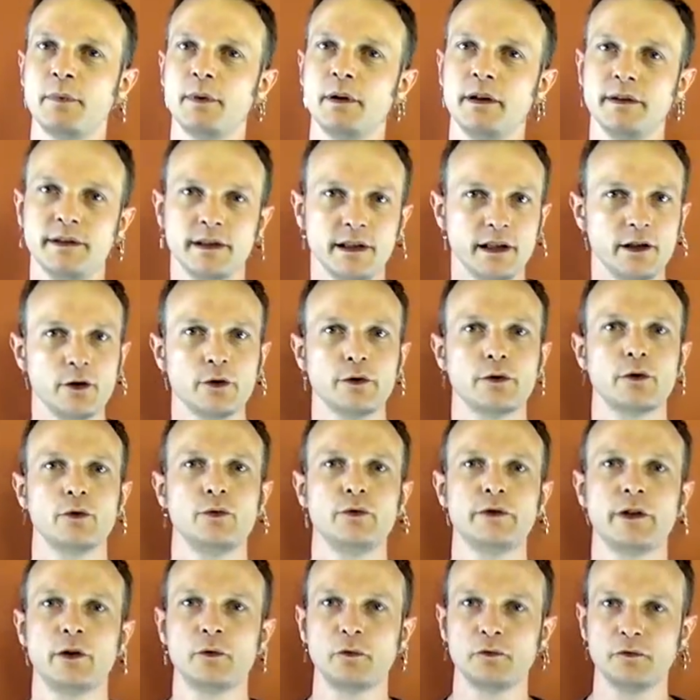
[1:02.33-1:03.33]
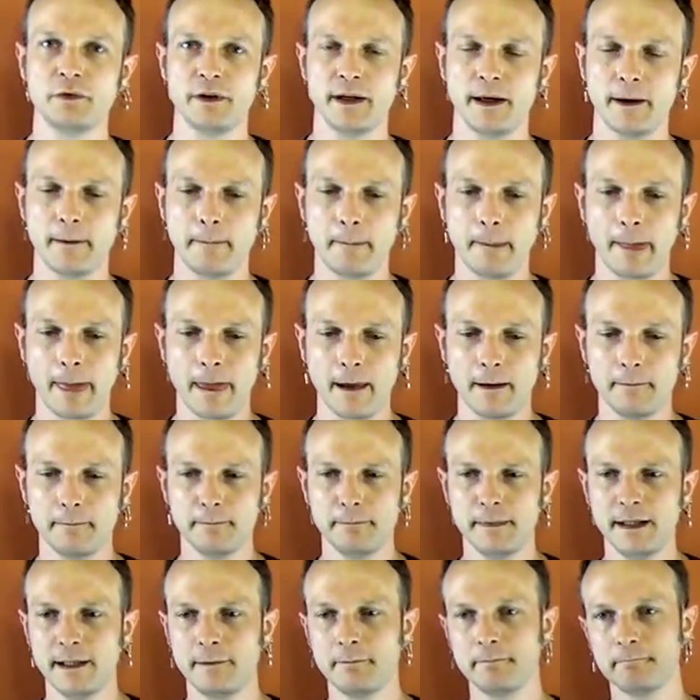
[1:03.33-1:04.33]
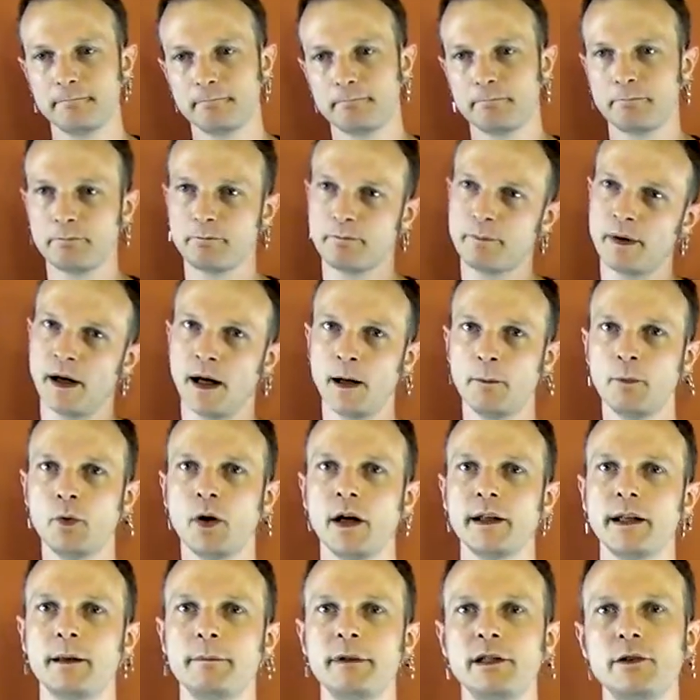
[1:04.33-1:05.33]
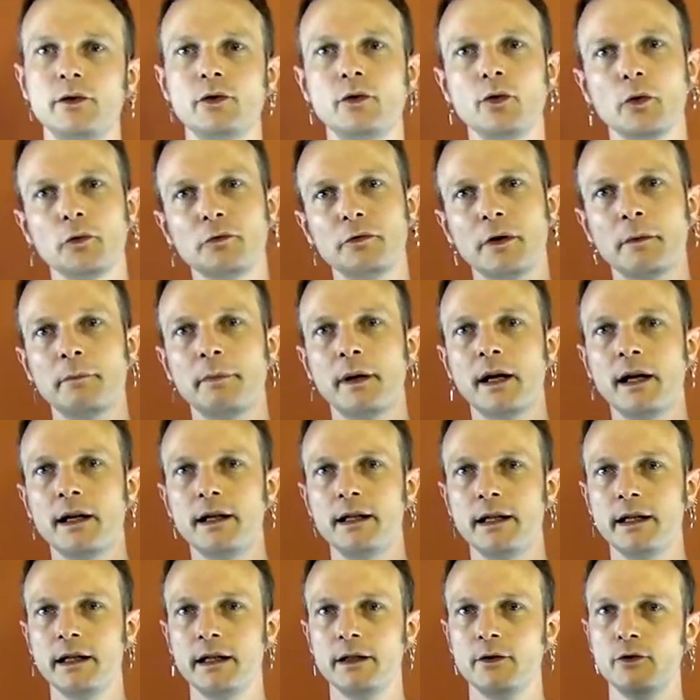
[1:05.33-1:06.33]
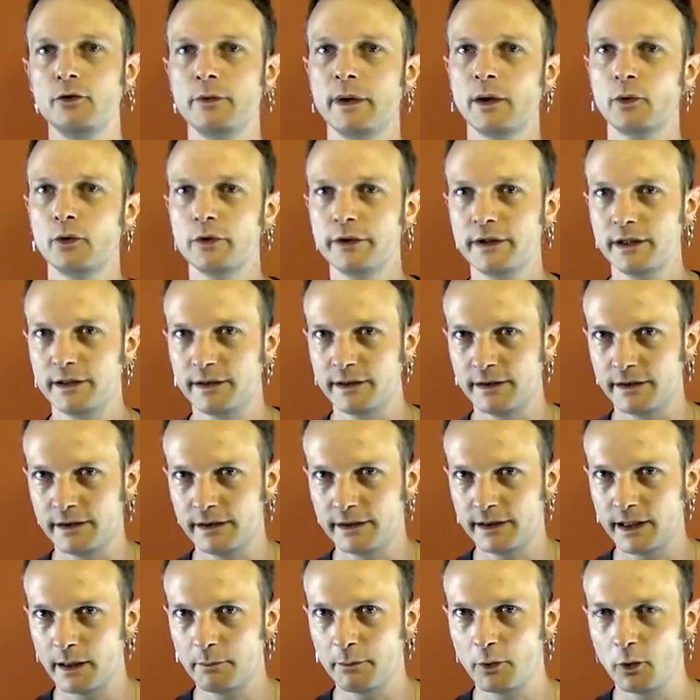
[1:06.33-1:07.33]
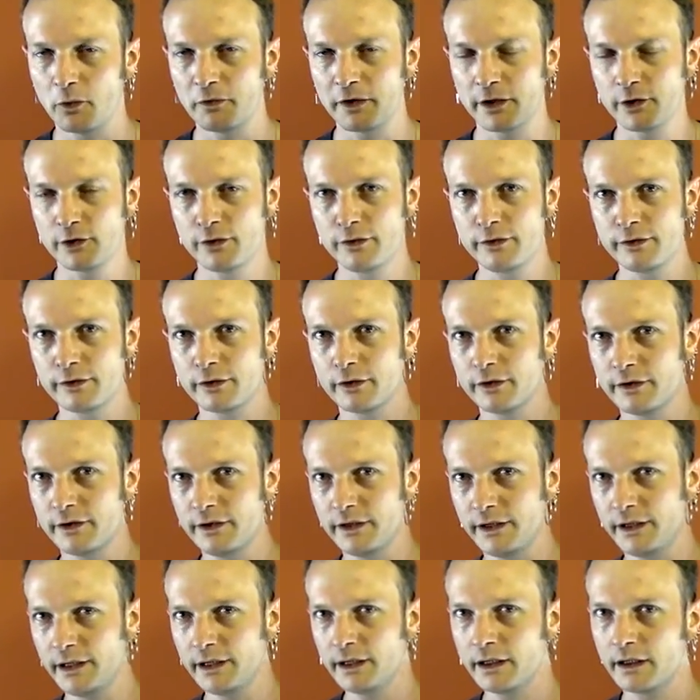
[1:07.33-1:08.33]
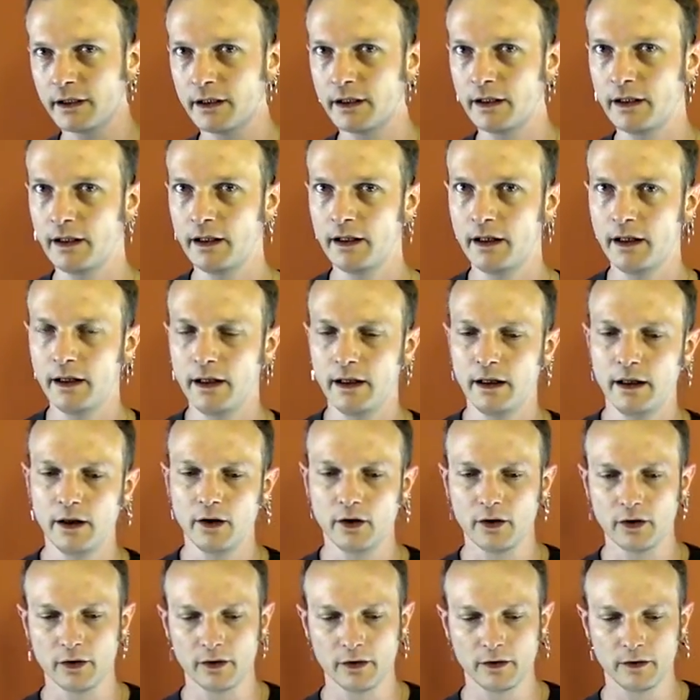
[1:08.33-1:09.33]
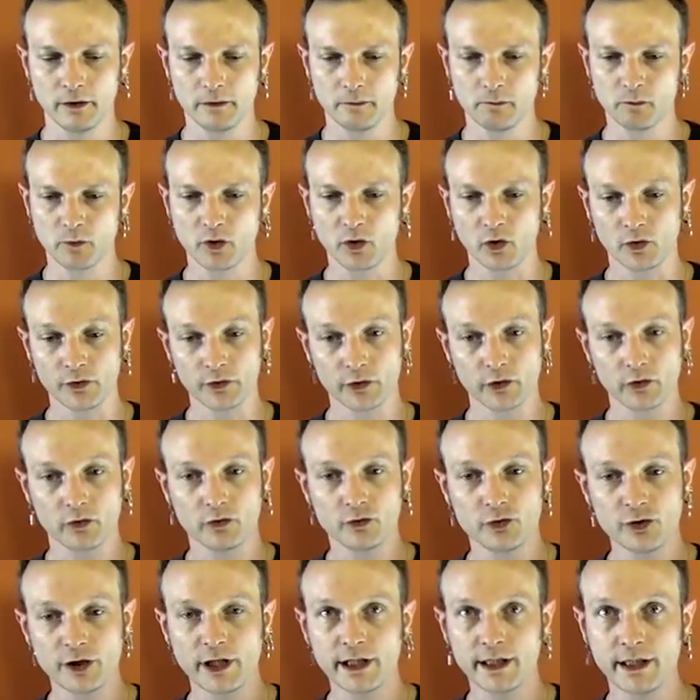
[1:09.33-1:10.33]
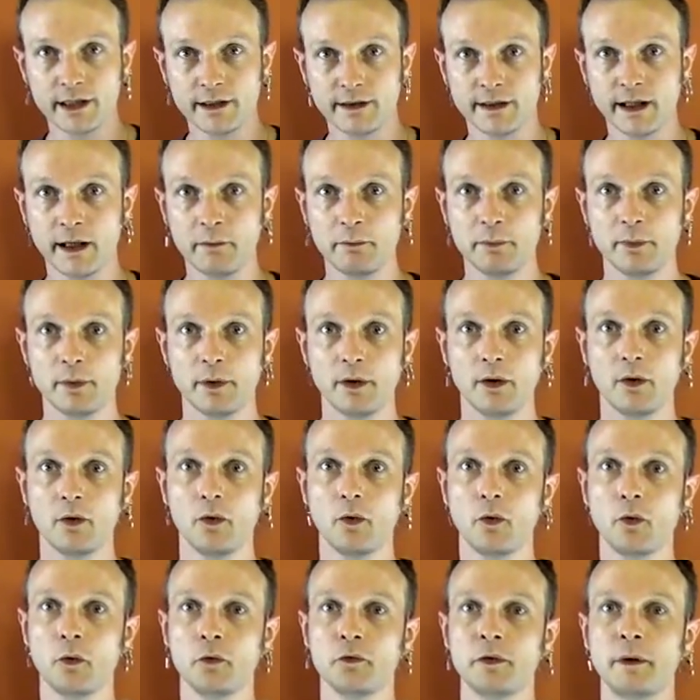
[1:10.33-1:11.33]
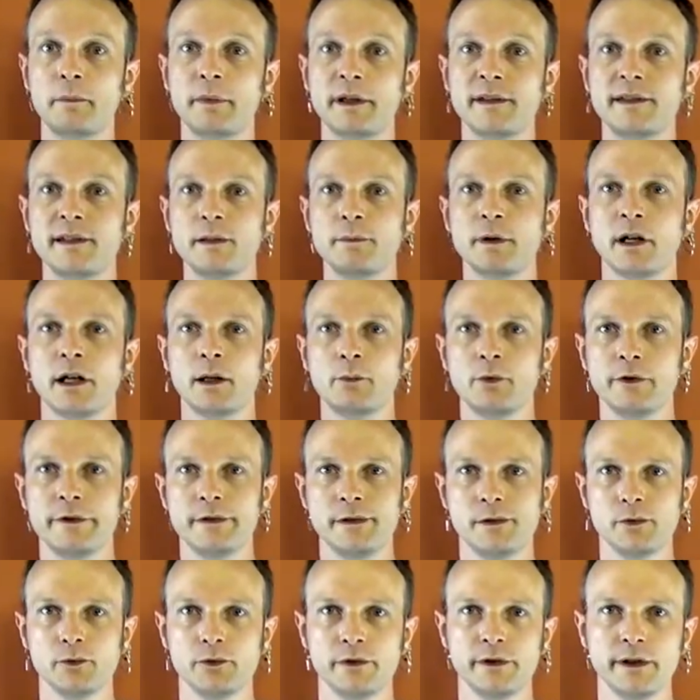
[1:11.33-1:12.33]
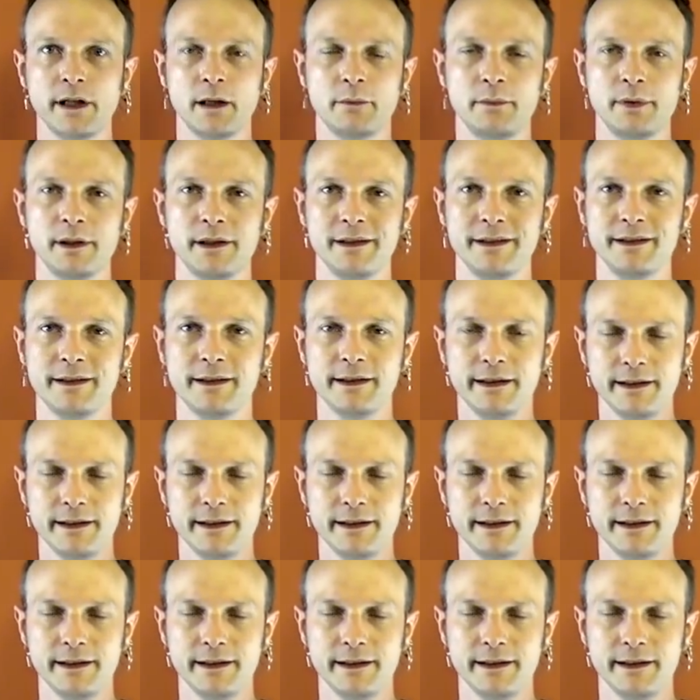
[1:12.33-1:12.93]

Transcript: C'est d'ailleurs ce que nous allons faire. Mais par rapport à d'habitude, on ne va pas les numéroter, ces étapes. On va juste retenir euh, qu'entre chaque étape, on va passer par la position du trapèze.